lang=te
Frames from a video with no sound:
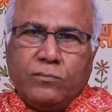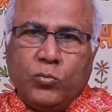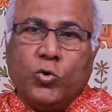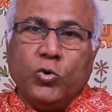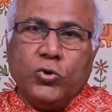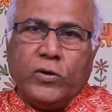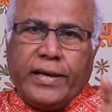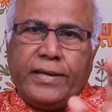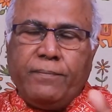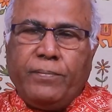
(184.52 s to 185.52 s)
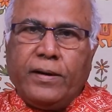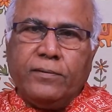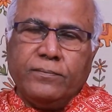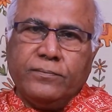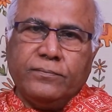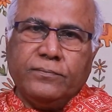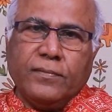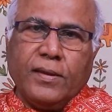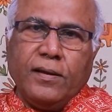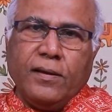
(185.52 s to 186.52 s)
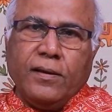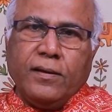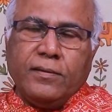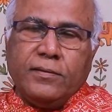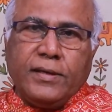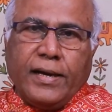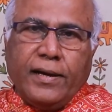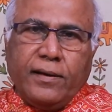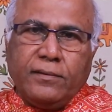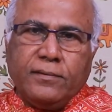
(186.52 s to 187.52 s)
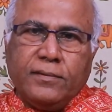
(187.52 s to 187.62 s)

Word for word: ముక్కుసూటిగా చెప్పాడు జగన్